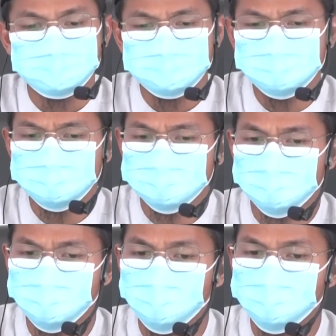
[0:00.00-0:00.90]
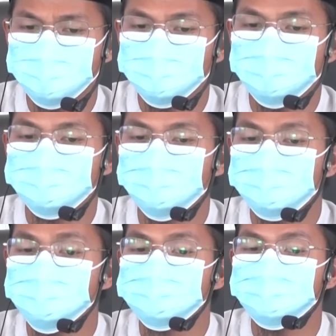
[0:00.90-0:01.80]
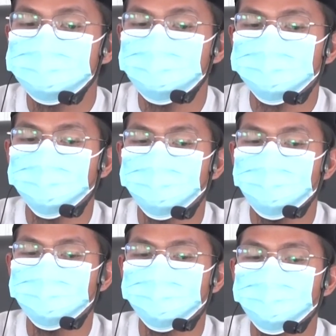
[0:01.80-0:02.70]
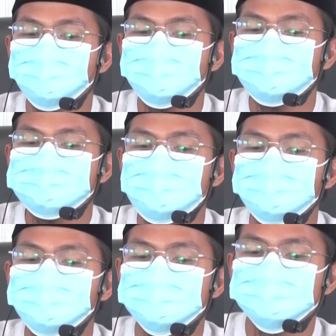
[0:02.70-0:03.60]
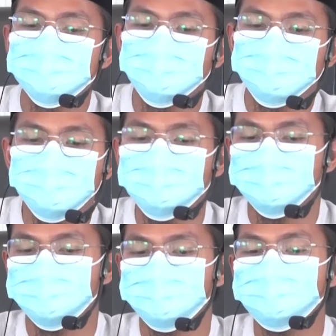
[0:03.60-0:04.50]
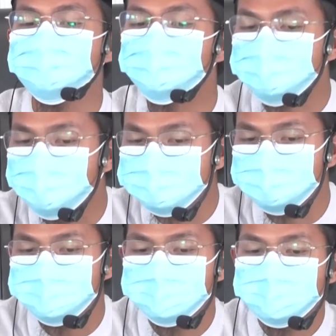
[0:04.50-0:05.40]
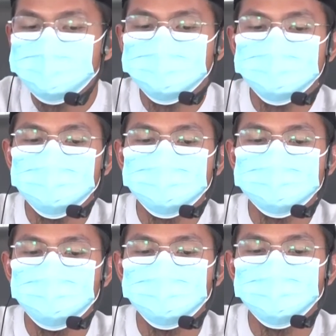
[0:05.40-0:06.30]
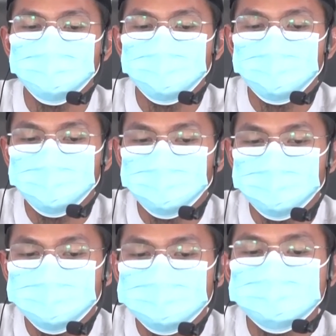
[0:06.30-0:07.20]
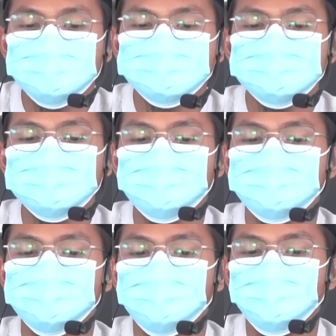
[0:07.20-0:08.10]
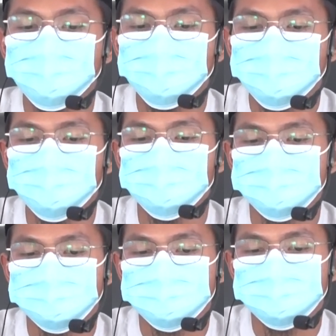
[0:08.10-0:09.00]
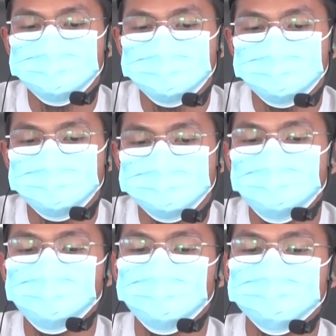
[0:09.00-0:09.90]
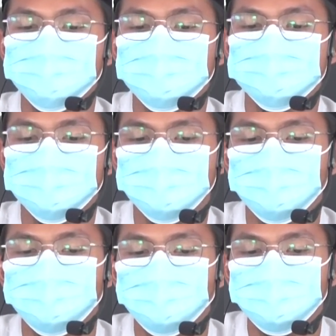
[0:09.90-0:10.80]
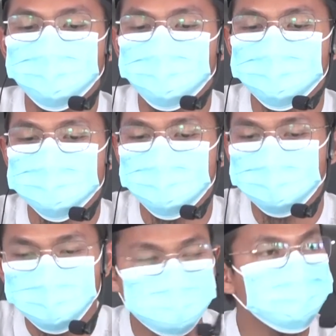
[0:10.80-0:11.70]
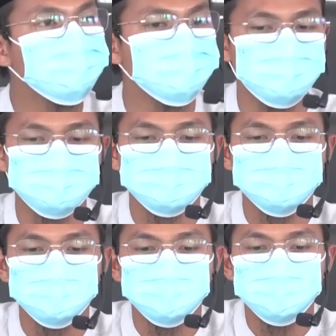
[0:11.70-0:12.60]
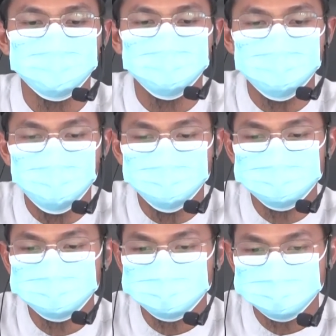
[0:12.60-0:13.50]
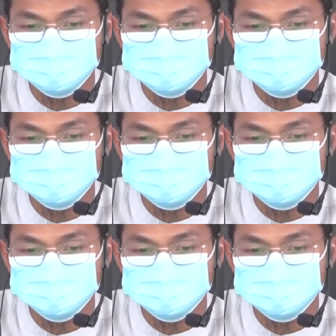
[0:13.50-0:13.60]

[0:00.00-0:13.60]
Dan tatkala orang-orang mukmin melihat golongan-golongan yang bersekutu itu, mereka berkata, inilah yang dijanjikan Allah dan Rasulnya Shallallahu Alaihi Wasallam kepada kita. Dan